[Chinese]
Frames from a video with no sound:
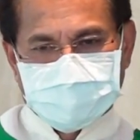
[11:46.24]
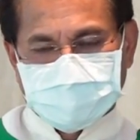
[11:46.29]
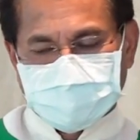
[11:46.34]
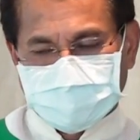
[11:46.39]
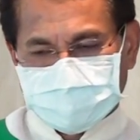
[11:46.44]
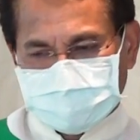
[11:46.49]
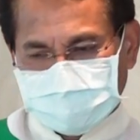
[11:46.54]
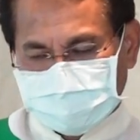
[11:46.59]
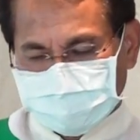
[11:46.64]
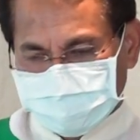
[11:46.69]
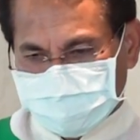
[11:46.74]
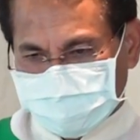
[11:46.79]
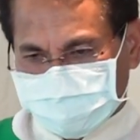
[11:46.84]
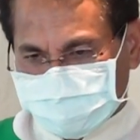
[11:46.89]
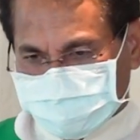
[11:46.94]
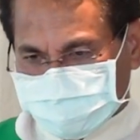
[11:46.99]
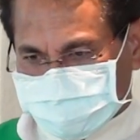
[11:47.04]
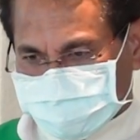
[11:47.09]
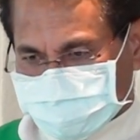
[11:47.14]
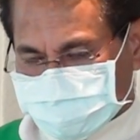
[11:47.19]
给他
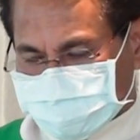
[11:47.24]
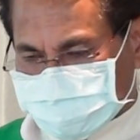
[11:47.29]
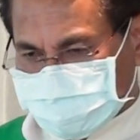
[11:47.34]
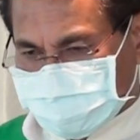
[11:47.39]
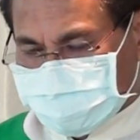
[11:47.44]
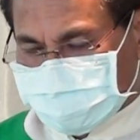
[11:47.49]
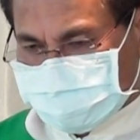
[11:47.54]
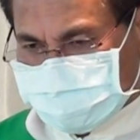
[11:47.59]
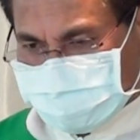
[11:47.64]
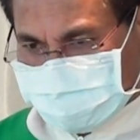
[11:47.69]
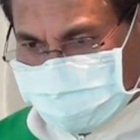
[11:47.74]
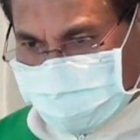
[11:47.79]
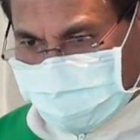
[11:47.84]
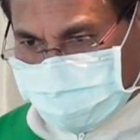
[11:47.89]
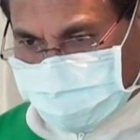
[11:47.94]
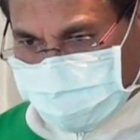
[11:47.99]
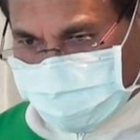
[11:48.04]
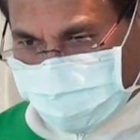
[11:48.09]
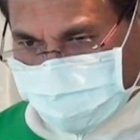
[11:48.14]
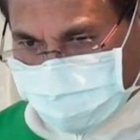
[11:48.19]
们，呃，称他
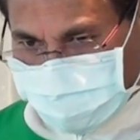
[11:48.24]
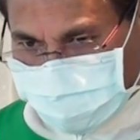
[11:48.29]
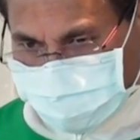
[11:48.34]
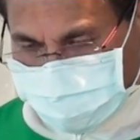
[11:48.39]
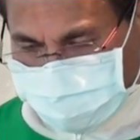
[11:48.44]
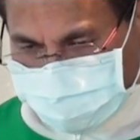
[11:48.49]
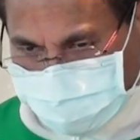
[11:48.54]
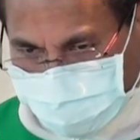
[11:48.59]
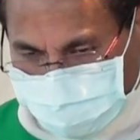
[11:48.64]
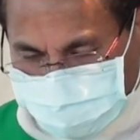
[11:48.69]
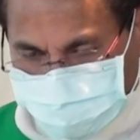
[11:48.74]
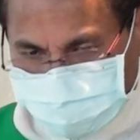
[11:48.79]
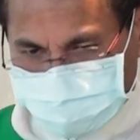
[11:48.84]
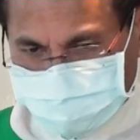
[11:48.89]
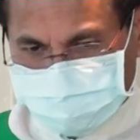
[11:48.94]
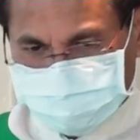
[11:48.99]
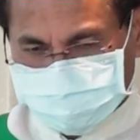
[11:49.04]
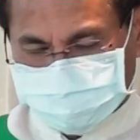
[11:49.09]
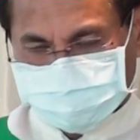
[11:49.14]
们为总统。